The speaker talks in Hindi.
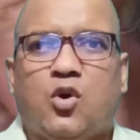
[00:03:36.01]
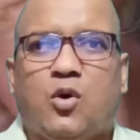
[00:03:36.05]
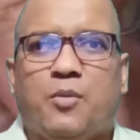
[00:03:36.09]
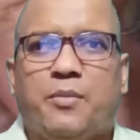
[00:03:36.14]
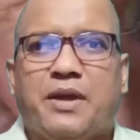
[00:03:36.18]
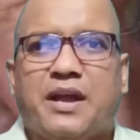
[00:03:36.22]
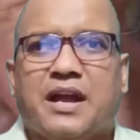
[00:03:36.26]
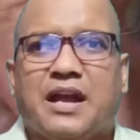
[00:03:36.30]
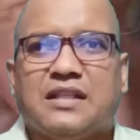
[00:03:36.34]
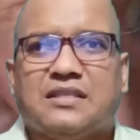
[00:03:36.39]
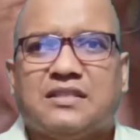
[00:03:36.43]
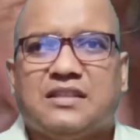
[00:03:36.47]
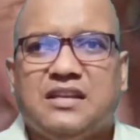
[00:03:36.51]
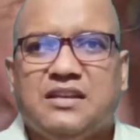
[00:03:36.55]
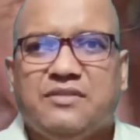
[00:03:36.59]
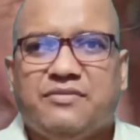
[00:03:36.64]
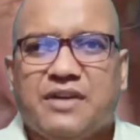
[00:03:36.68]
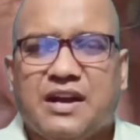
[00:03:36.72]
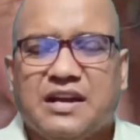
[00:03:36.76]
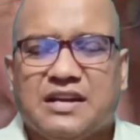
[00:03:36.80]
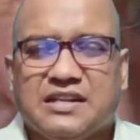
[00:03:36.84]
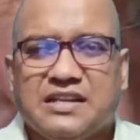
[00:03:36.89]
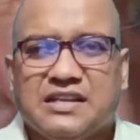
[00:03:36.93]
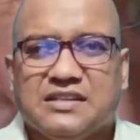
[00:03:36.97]
इसके लिए जो
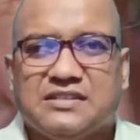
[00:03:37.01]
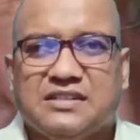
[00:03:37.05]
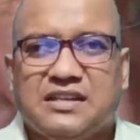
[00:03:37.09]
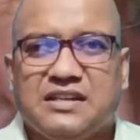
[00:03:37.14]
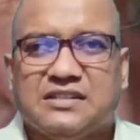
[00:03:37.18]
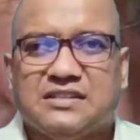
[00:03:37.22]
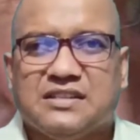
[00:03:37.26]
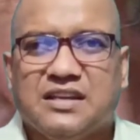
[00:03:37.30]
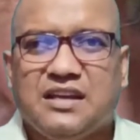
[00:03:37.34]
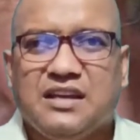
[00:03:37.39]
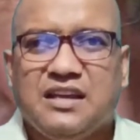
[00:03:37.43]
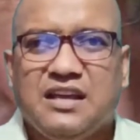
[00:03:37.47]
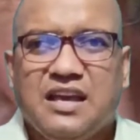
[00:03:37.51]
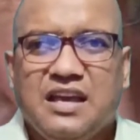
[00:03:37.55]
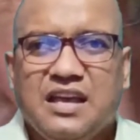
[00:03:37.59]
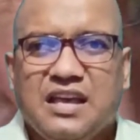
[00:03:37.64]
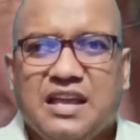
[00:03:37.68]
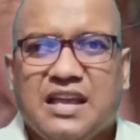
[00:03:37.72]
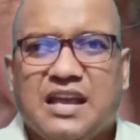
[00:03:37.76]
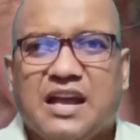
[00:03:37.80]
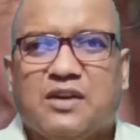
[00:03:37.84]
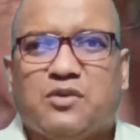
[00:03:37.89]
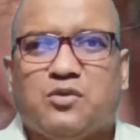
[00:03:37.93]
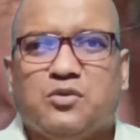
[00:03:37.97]
ओमेगा थ्री फैटी
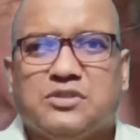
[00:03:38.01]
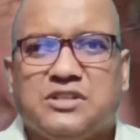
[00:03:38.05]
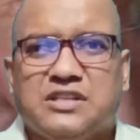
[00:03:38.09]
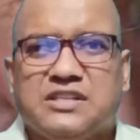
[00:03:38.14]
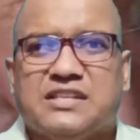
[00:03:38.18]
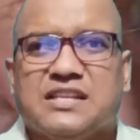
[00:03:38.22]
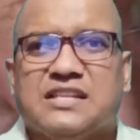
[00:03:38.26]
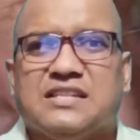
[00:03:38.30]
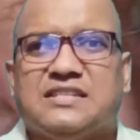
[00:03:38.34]
एसिड्स है